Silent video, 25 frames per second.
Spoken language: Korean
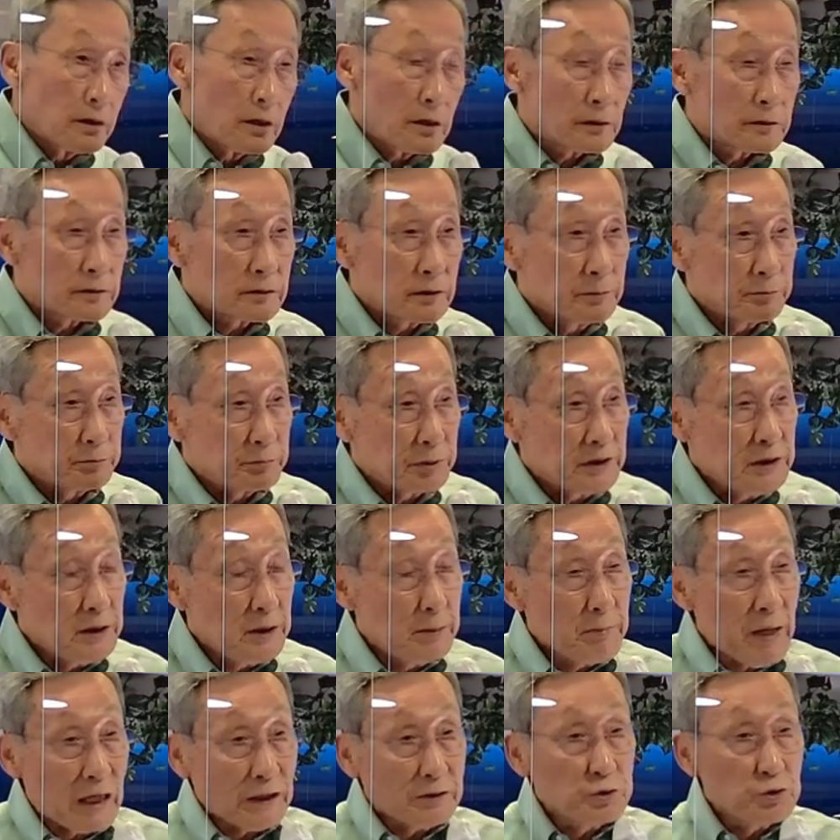그
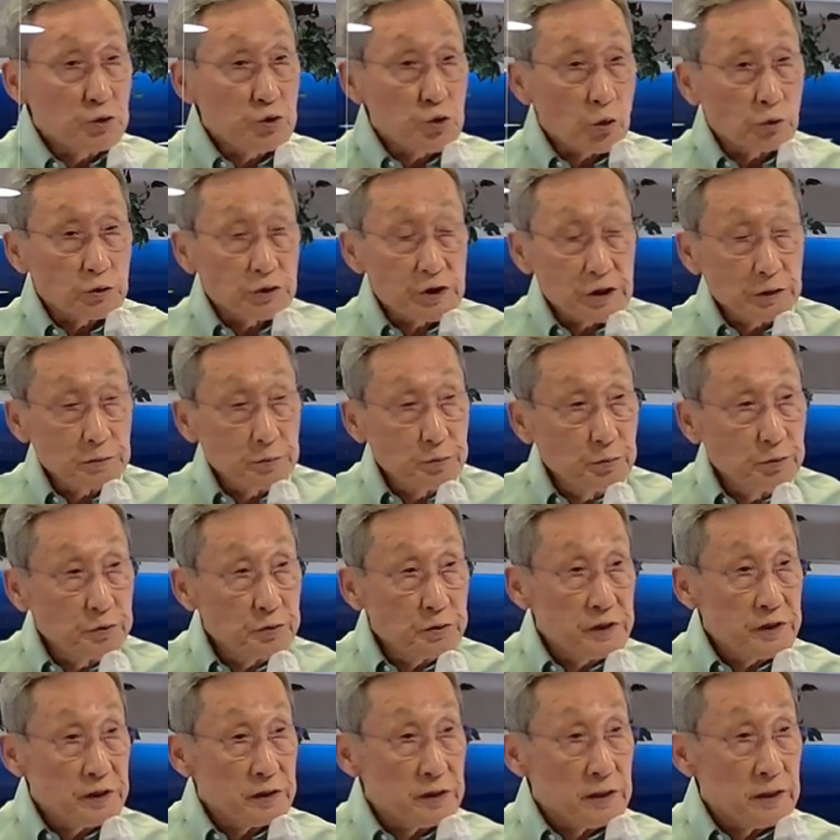비만 조절
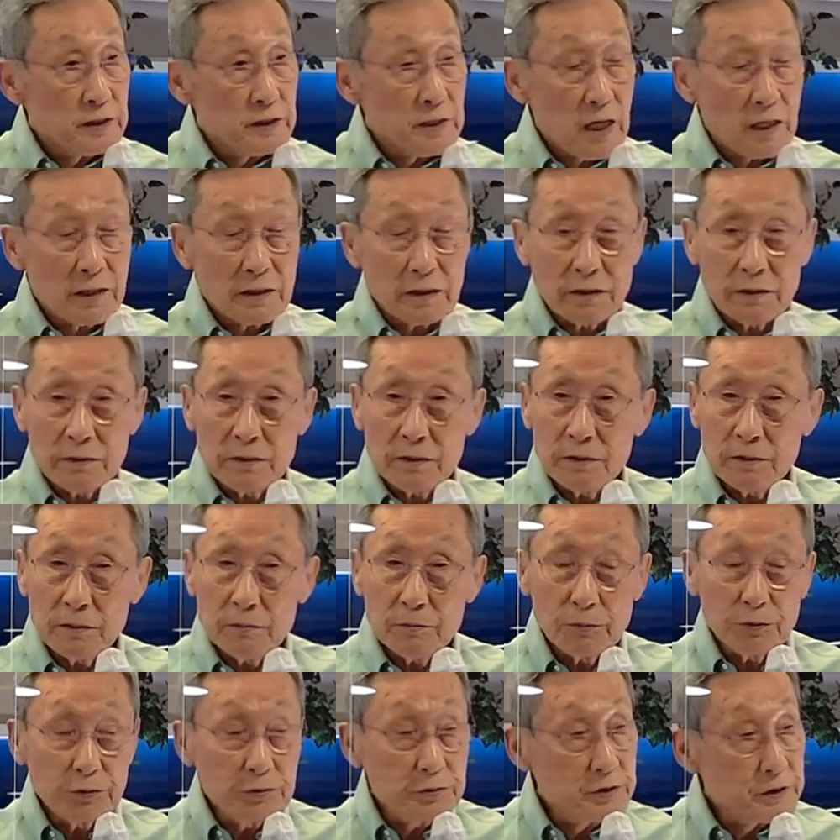
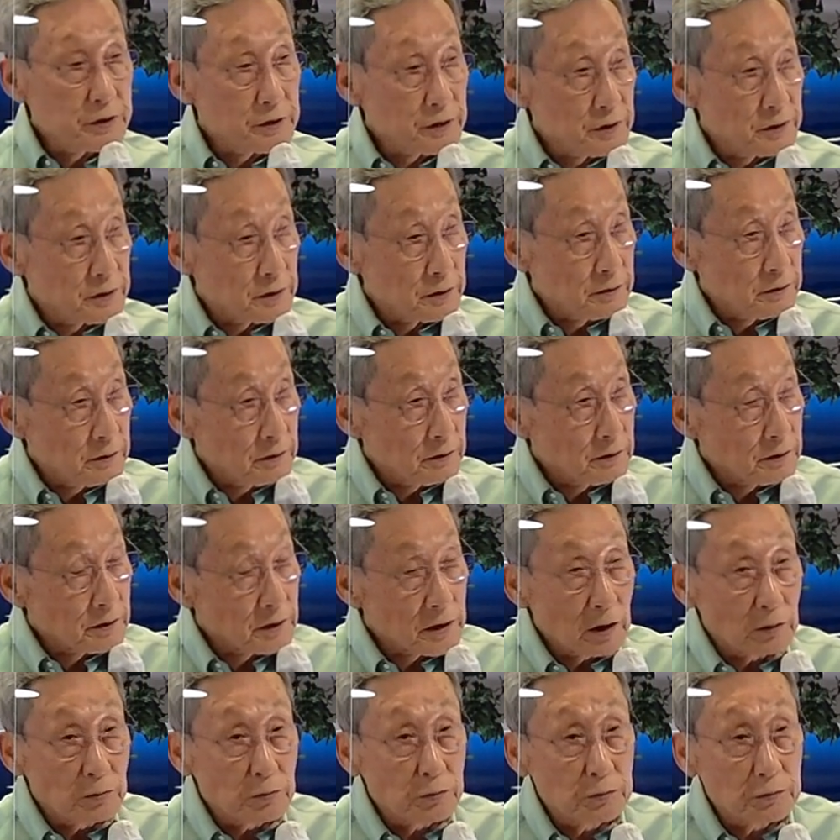물질이라는 물질은
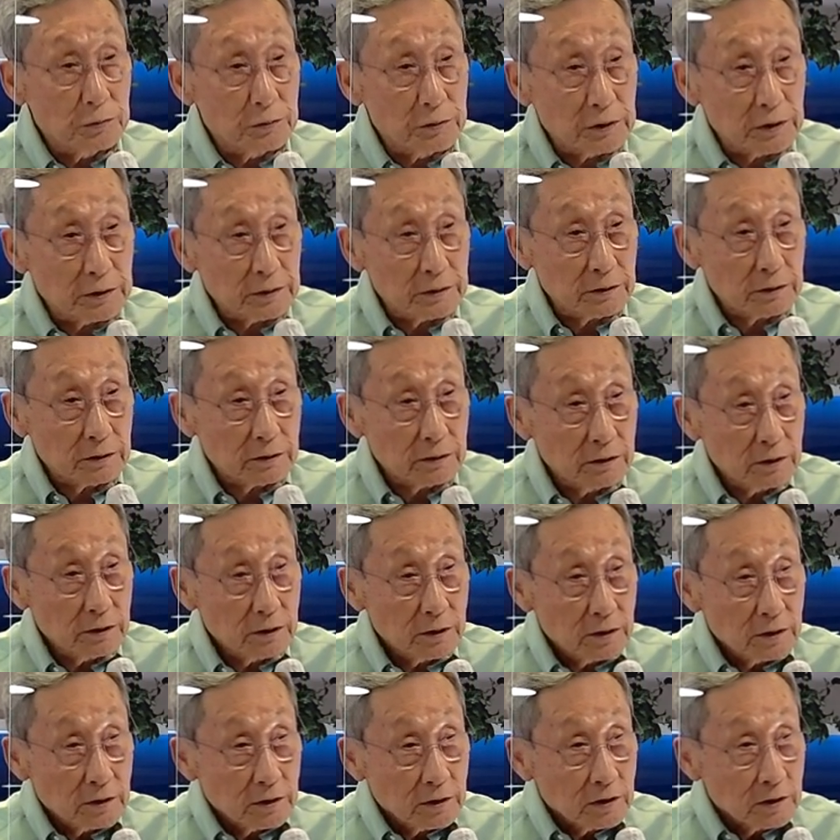결국은
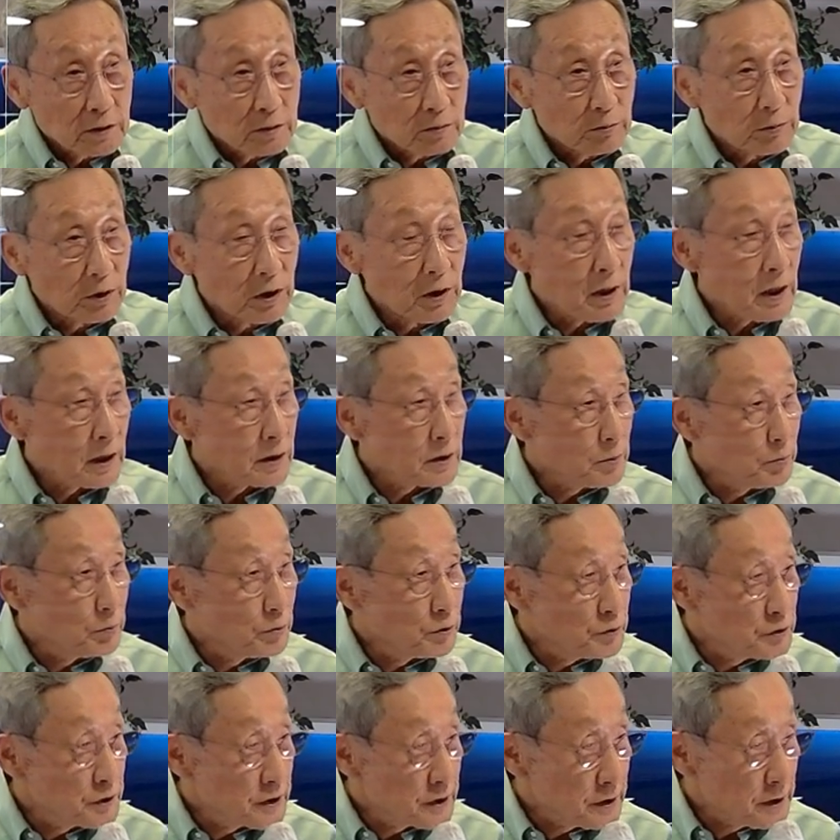뭐 하는
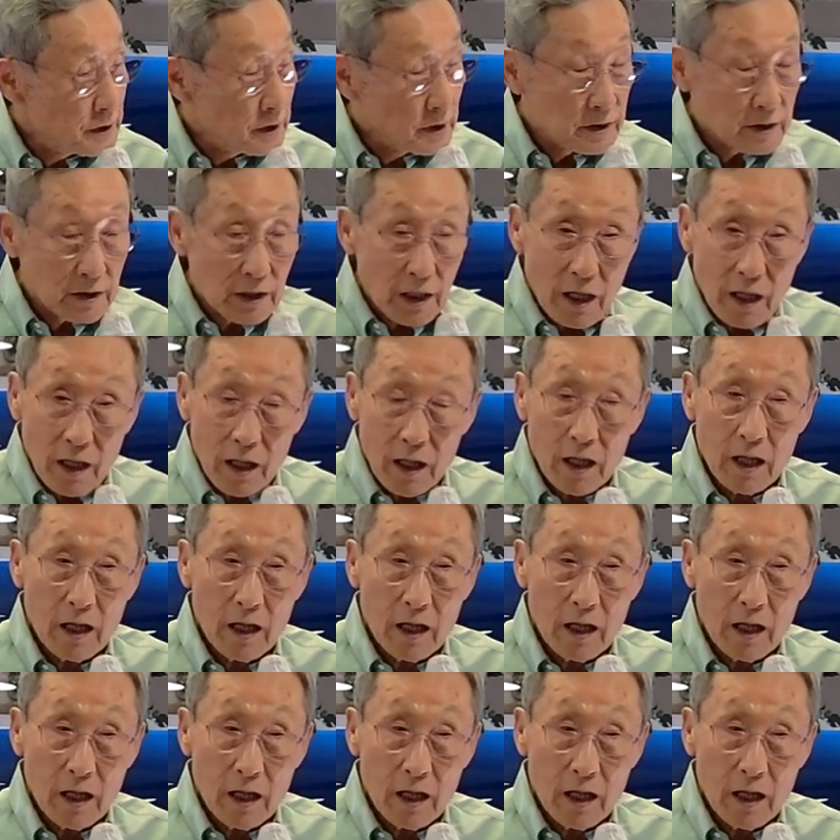물질일까?